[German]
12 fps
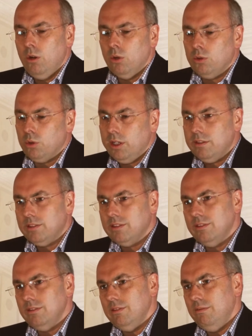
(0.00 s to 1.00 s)
Und
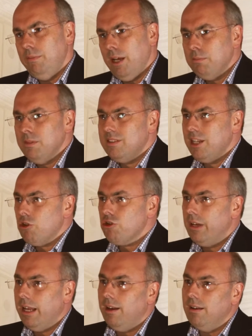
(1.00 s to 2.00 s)
dort merkt man sehr
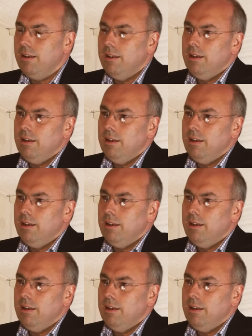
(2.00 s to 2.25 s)
schnell,